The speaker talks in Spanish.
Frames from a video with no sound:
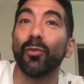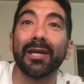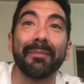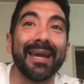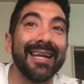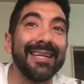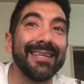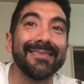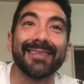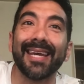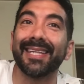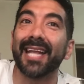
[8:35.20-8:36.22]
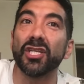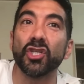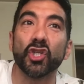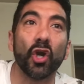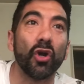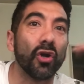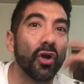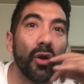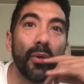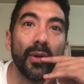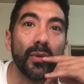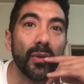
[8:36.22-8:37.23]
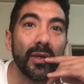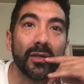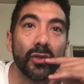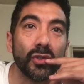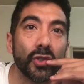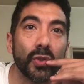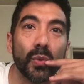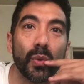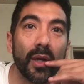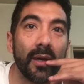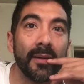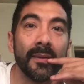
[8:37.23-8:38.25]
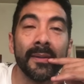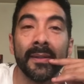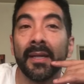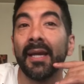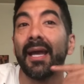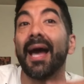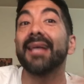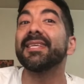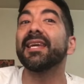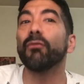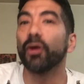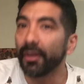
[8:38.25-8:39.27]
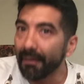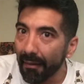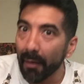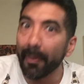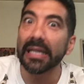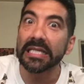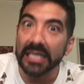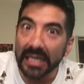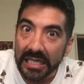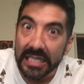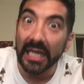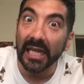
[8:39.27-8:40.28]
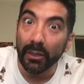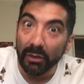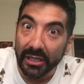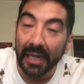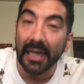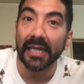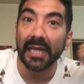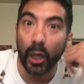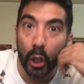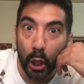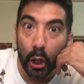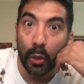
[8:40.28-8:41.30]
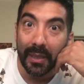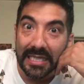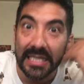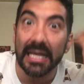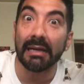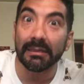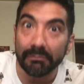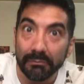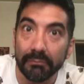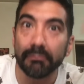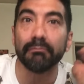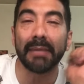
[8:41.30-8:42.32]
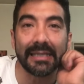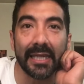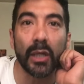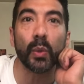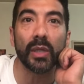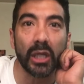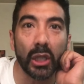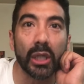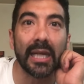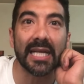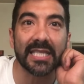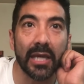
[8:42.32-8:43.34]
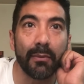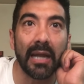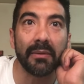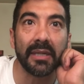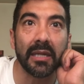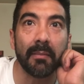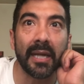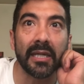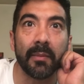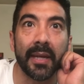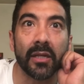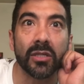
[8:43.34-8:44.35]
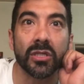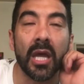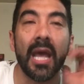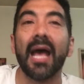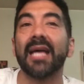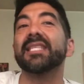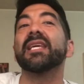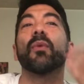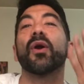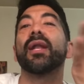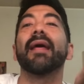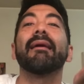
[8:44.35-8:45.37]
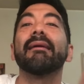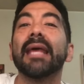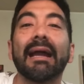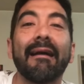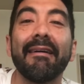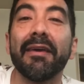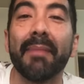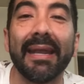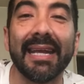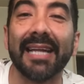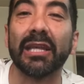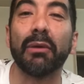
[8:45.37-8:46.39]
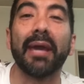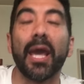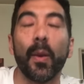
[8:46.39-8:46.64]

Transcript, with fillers: me calienta, es tan chongo, boludo, el conchudo. Así que bueno, nada, pareciera ser que nuestra querida cordobesa va a tener un hijo de la J Balvin, ni más ni menos. Así que bueno, nada, desde acá, desde Marica TV,